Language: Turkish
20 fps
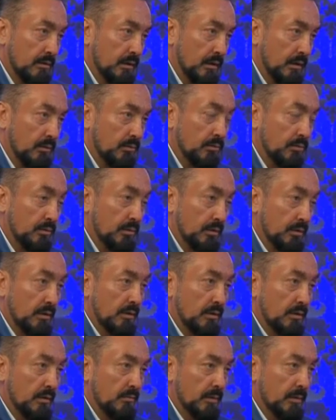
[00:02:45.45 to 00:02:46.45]
Yani
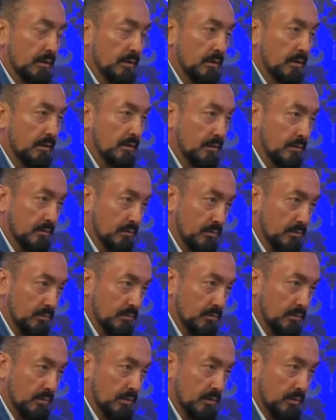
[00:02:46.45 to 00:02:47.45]
dünyanın nimetlerini
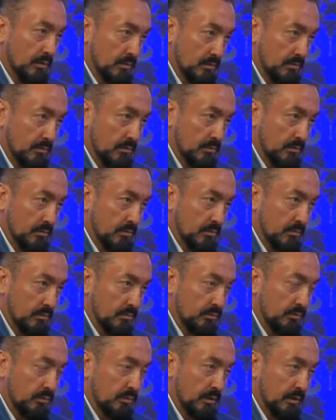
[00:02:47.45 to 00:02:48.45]
ona
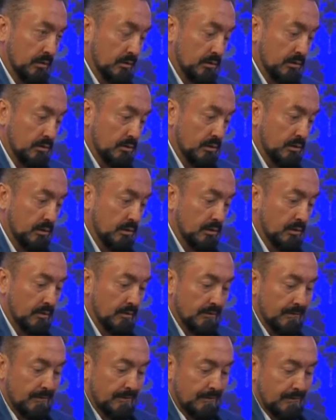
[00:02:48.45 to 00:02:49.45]
sunar inşallah.
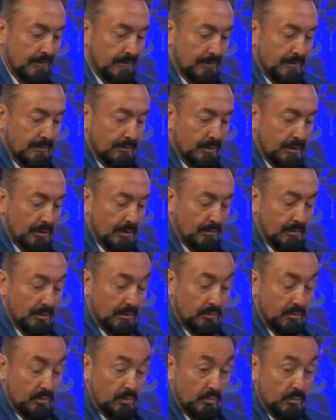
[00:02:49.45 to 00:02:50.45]
Mesela ben
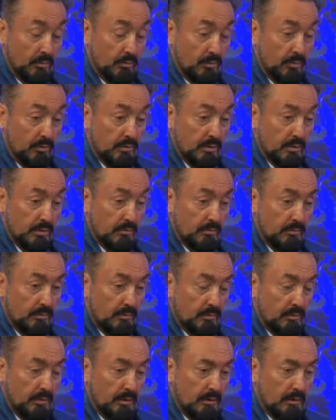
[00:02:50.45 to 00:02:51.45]
ömrüm boyunca hep
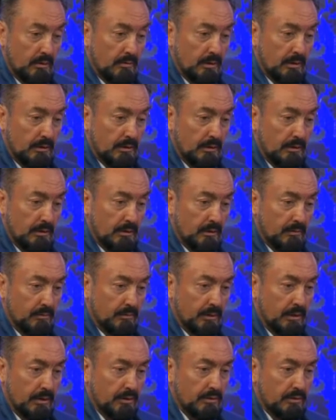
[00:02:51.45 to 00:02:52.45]
dünya nimetlerinden hep
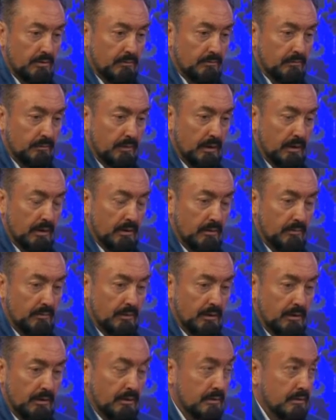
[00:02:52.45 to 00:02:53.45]
kaçtım. Yani hep
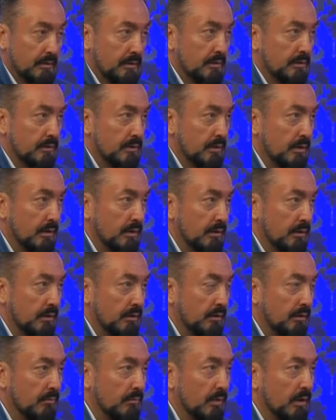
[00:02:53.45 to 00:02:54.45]
Allah rızası için gayret
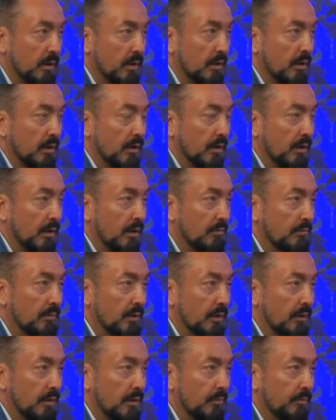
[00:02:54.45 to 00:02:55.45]
ettim. Ama
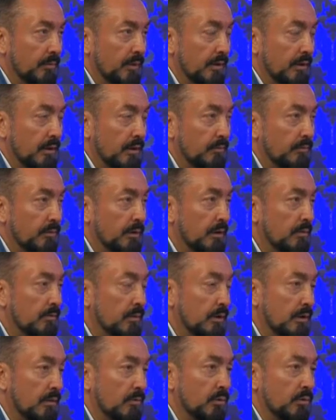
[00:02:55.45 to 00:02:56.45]
Allah beni hep
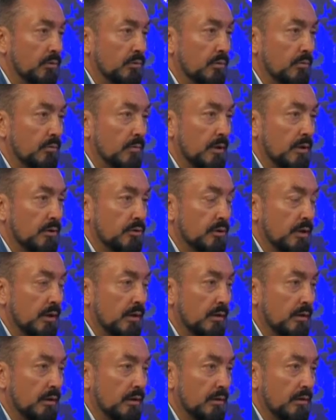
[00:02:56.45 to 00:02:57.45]
nimete boğdu
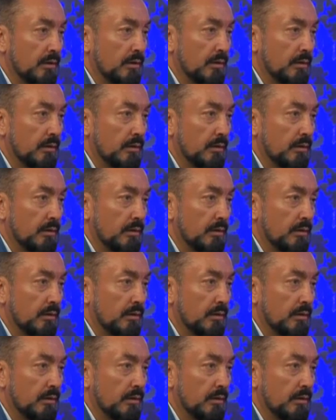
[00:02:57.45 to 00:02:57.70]
maşallah.